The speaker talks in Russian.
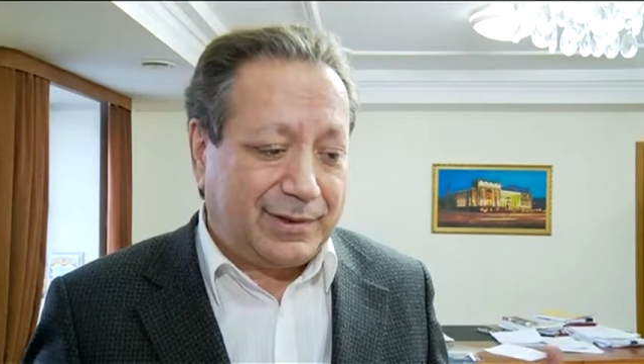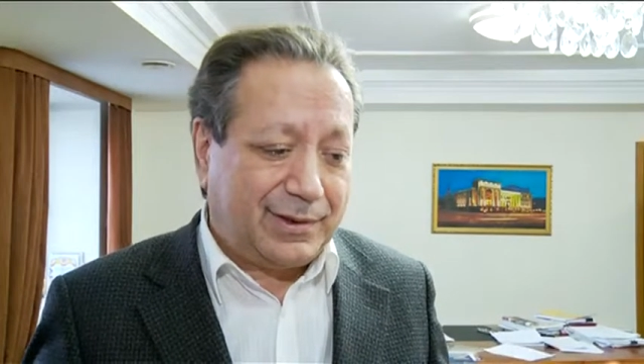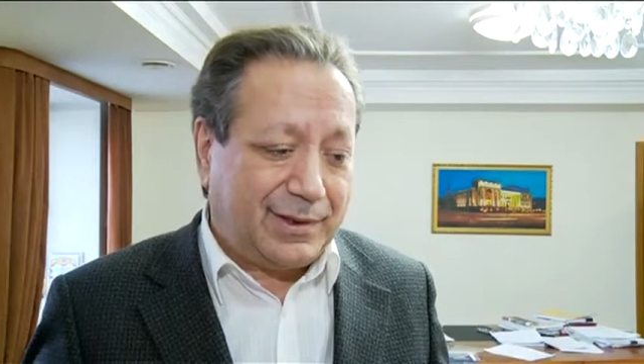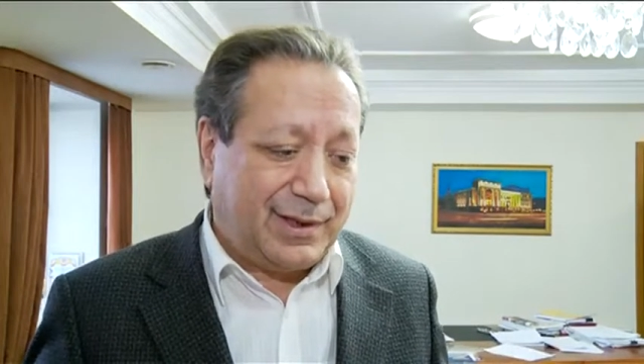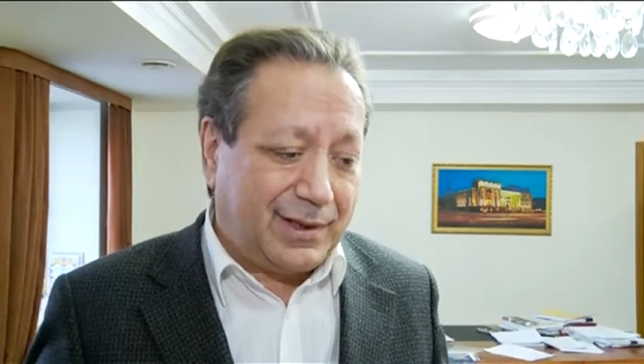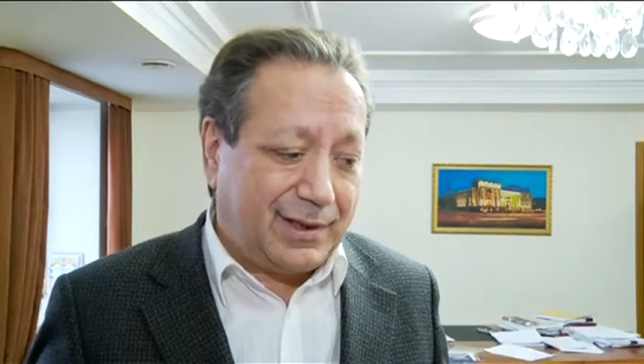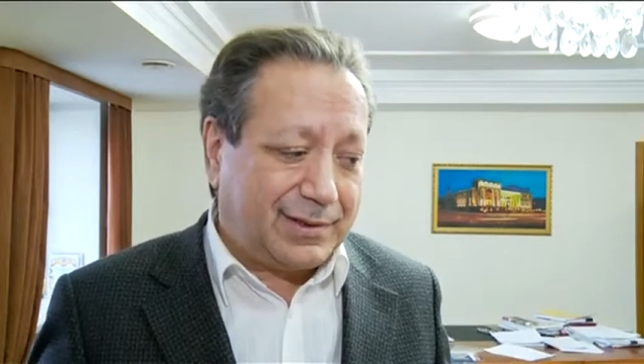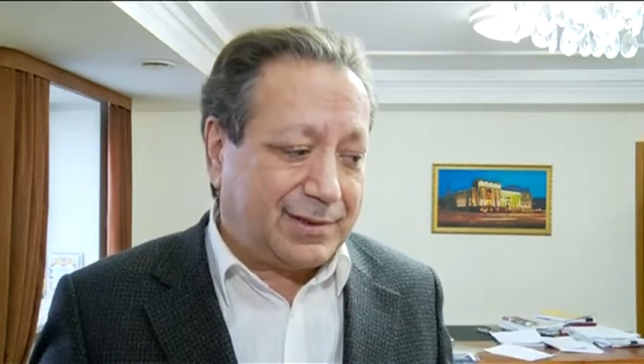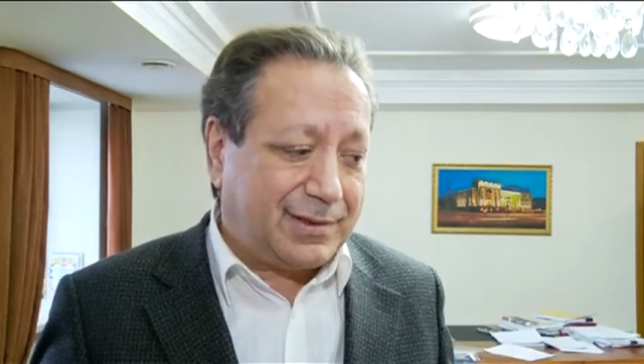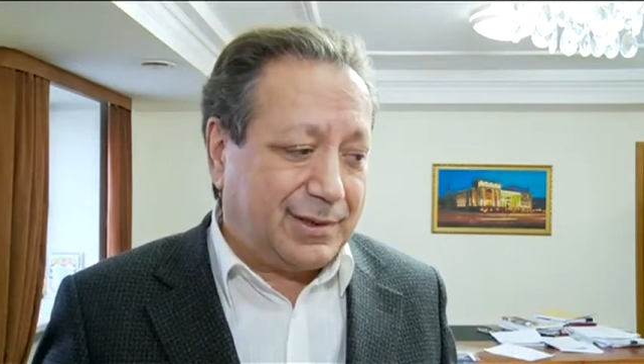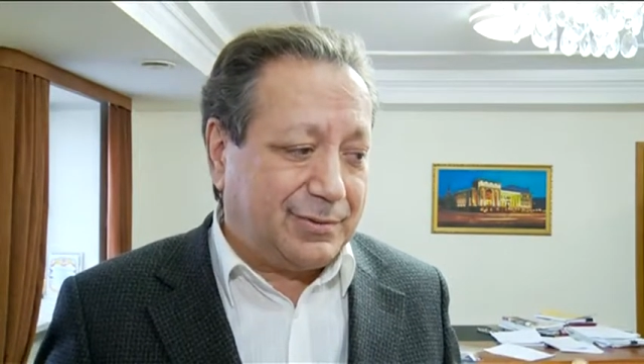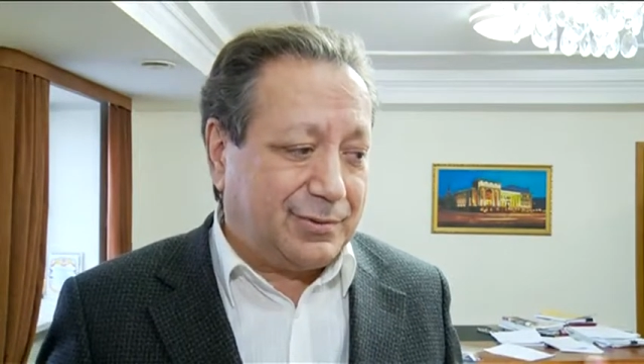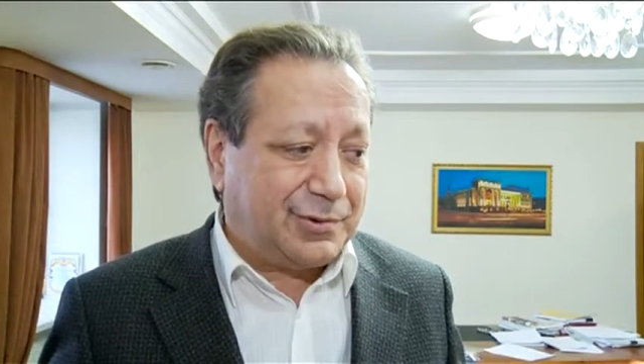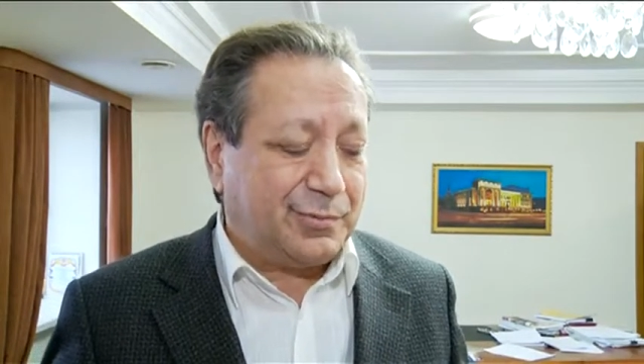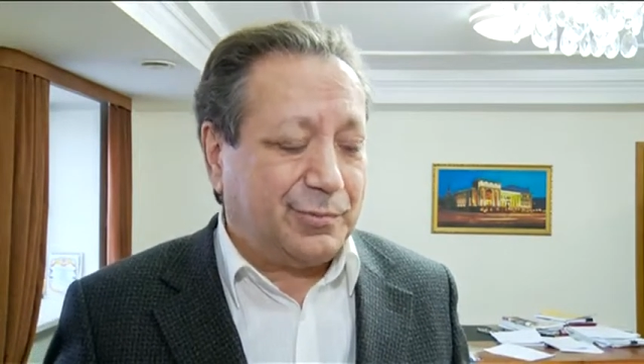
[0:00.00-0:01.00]
на
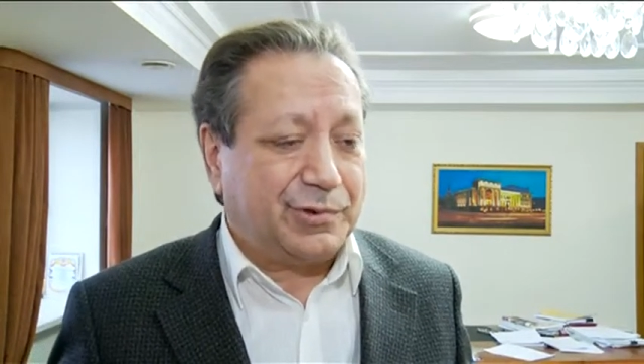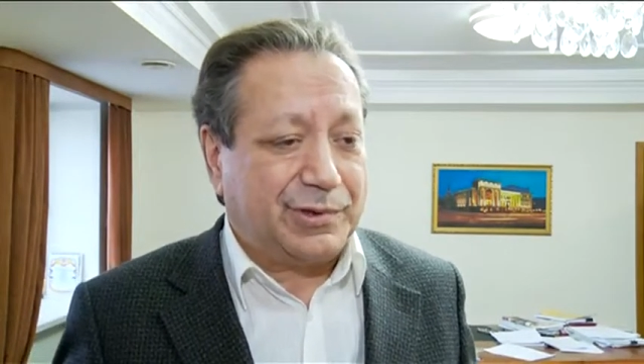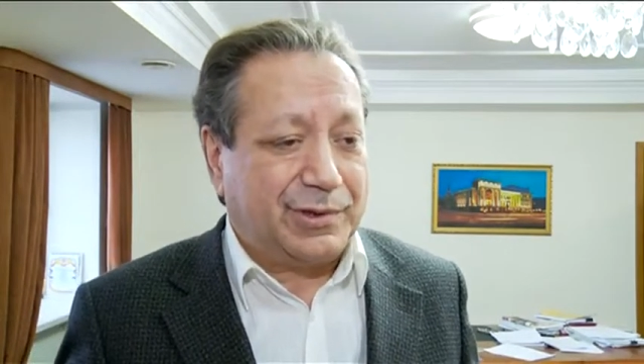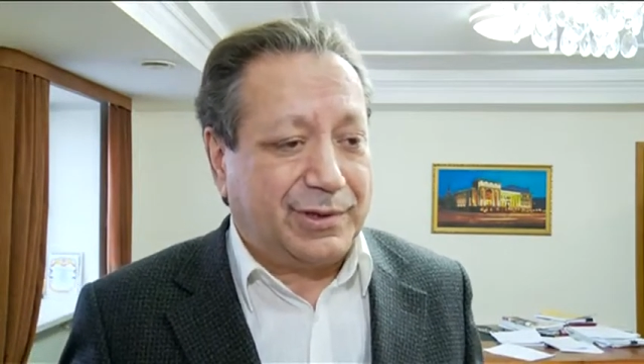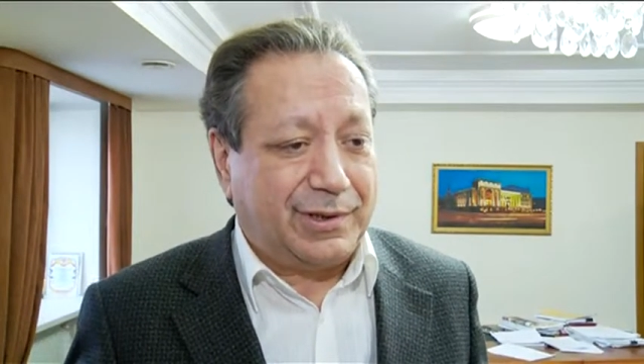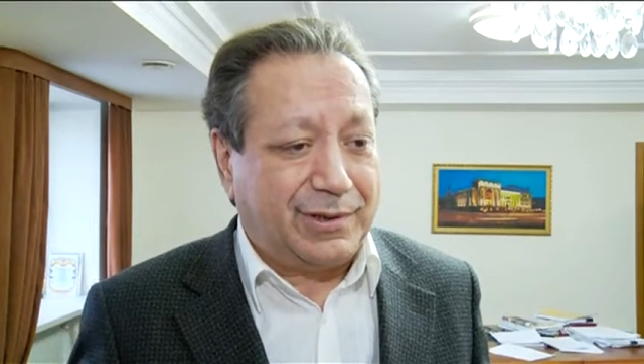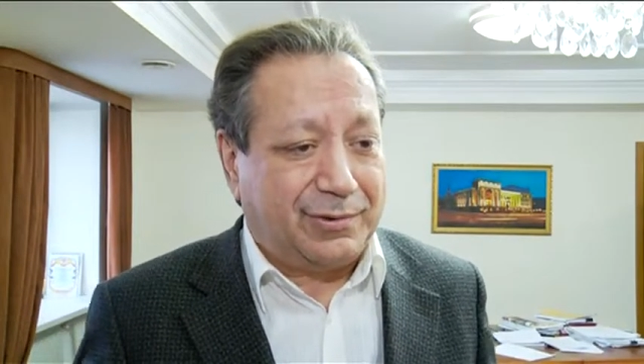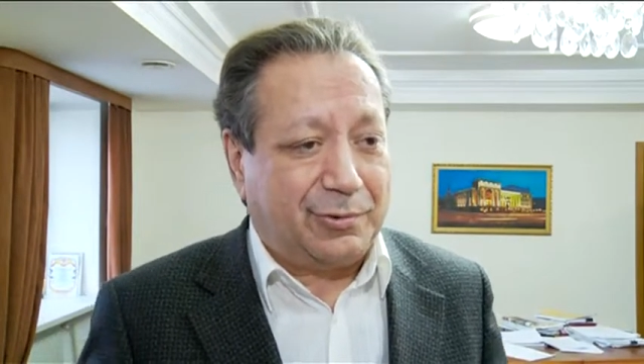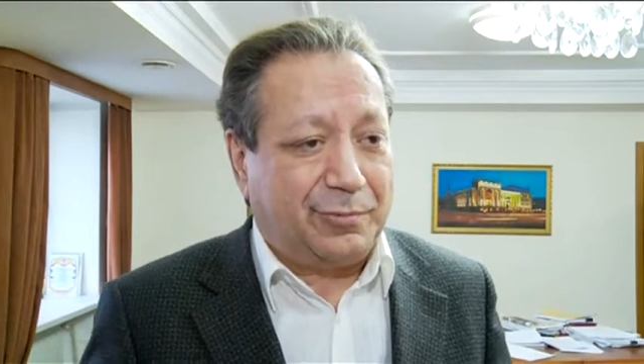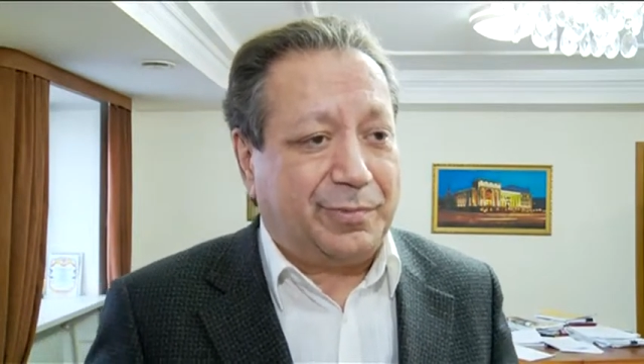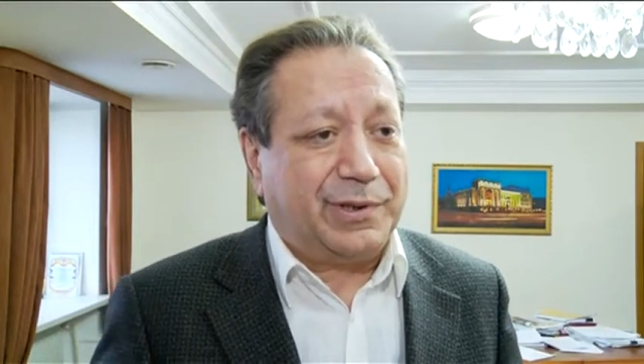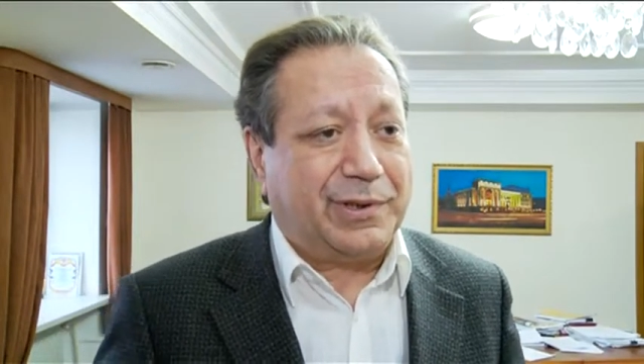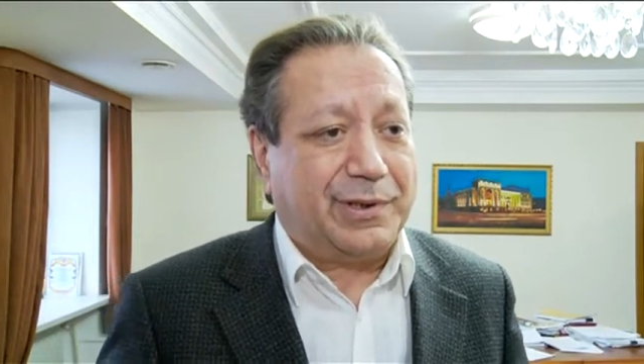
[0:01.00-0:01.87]
сцену с музыкой группы